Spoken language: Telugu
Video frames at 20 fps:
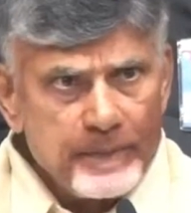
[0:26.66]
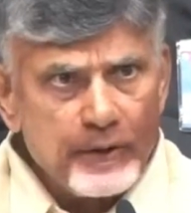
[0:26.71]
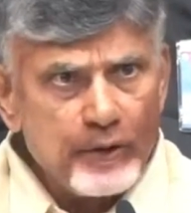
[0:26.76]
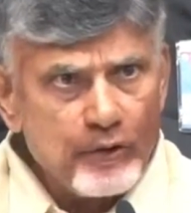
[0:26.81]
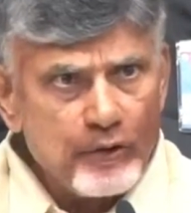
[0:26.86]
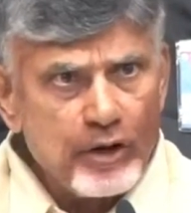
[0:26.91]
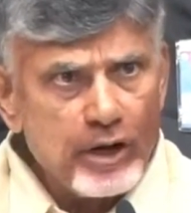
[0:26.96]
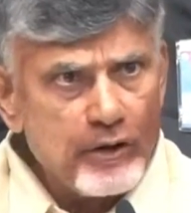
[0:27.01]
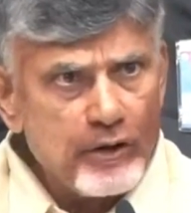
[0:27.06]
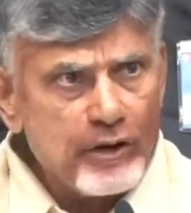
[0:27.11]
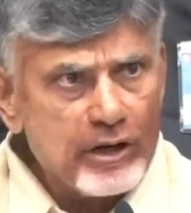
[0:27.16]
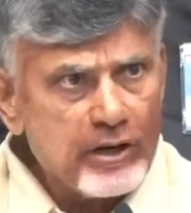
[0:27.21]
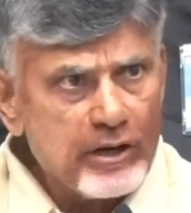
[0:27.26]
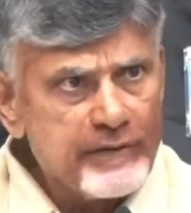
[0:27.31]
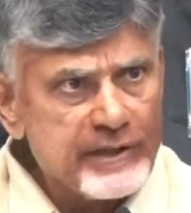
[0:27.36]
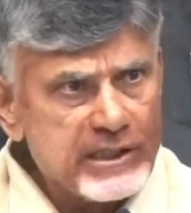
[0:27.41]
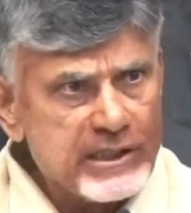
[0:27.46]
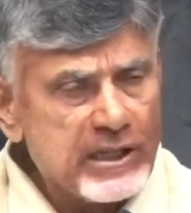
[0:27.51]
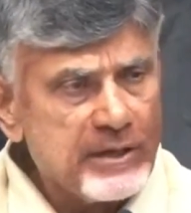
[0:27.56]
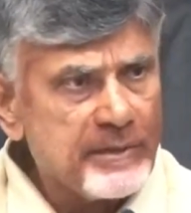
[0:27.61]
ఎప్పుడు కూడా
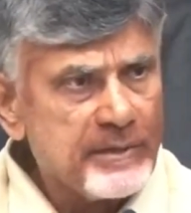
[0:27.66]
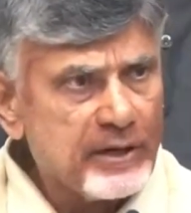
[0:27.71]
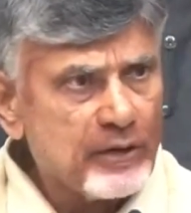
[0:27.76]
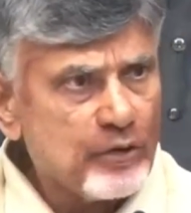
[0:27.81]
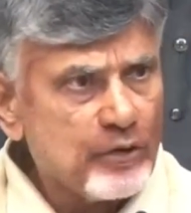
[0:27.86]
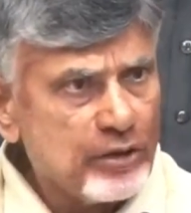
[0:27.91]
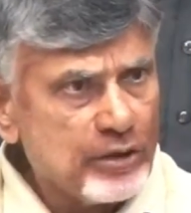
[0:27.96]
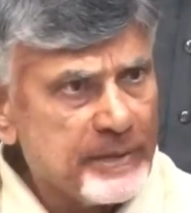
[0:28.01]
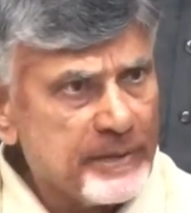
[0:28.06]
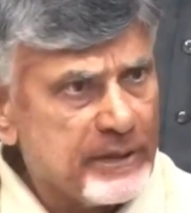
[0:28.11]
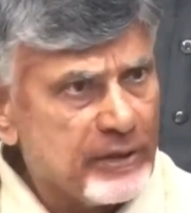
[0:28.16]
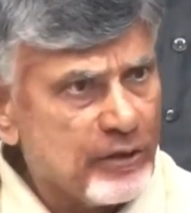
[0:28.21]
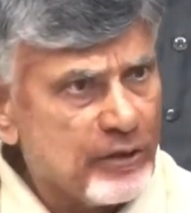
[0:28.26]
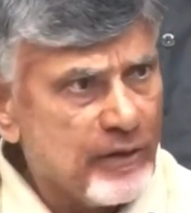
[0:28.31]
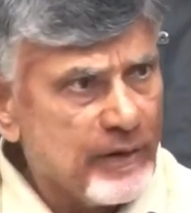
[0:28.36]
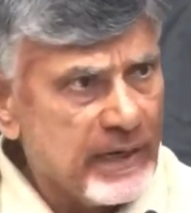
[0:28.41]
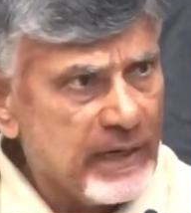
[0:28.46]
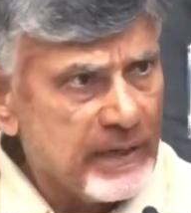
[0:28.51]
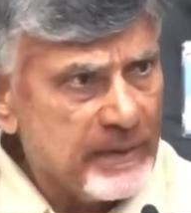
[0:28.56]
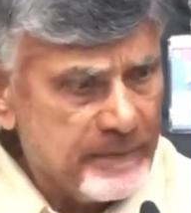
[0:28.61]
ఒక విషయం మనం
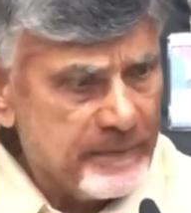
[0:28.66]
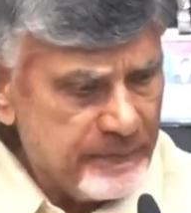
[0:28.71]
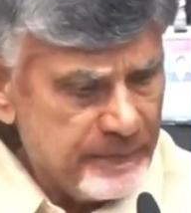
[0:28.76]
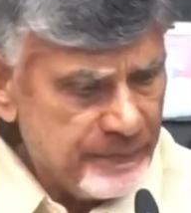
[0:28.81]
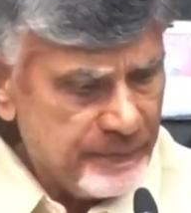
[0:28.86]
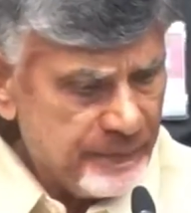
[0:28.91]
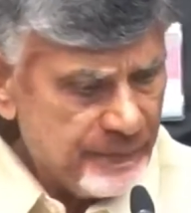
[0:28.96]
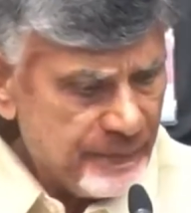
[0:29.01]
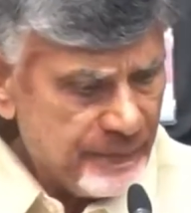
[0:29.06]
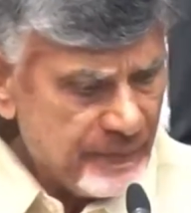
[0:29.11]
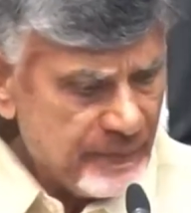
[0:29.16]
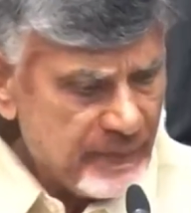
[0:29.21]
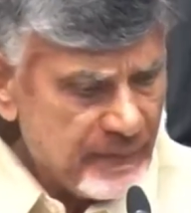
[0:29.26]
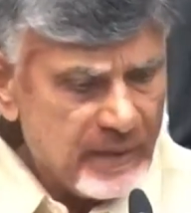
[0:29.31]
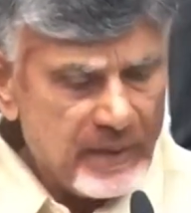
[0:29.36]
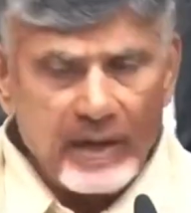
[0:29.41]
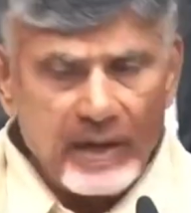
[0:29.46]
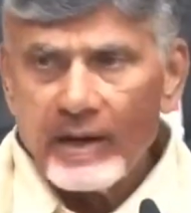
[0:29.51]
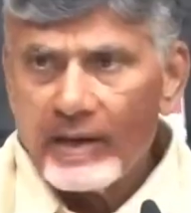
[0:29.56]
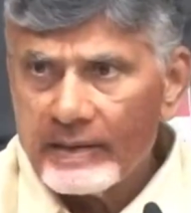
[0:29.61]
గుర్తుపెట్టుకోవాలి
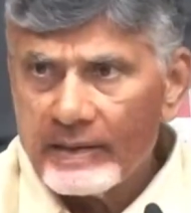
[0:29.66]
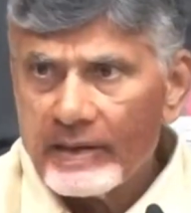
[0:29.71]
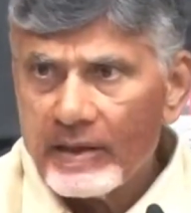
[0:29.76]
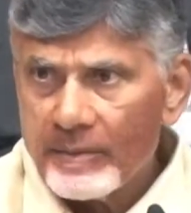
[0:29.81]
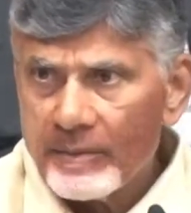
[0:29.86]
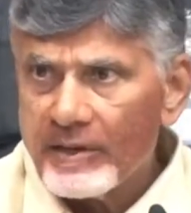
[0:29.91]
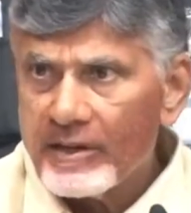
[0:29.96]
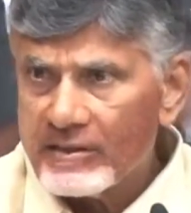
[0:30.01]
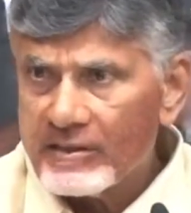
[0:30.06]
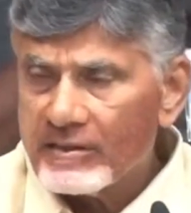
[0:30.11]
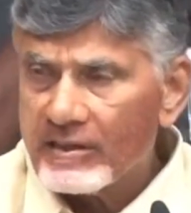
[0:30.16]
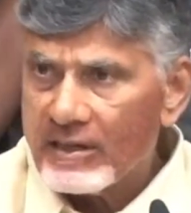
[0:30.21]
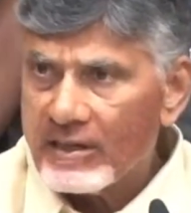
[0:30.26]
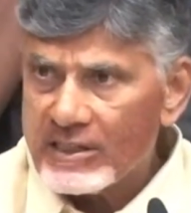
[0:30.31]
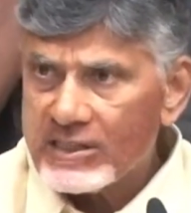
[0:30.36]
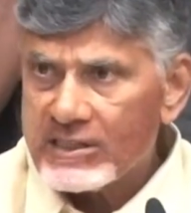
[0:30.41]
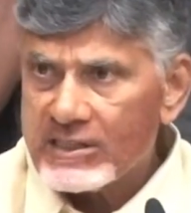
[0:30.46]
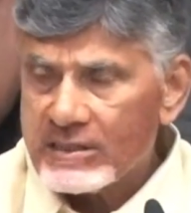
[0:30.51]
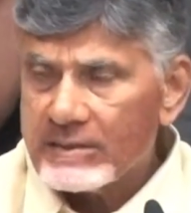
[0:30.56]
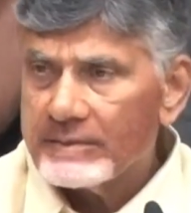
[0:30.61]
ఆంధ్రప్రదేశ్
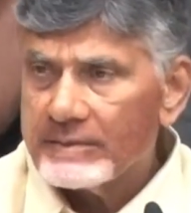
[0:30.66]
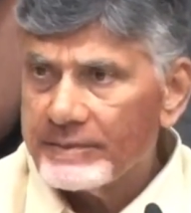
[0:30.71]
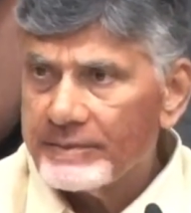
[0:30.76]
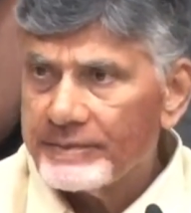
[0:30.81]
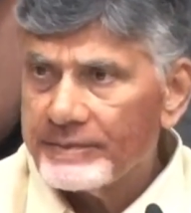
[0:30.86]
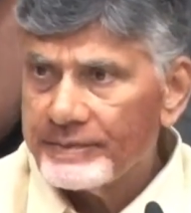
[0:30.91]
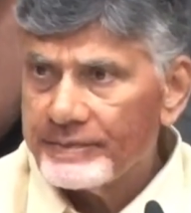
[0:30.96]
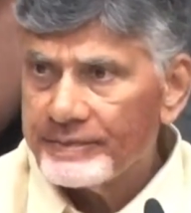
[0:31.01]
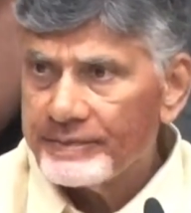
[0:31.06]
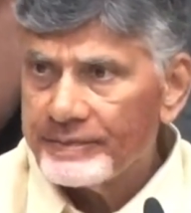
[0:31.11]
రాష్ట్రం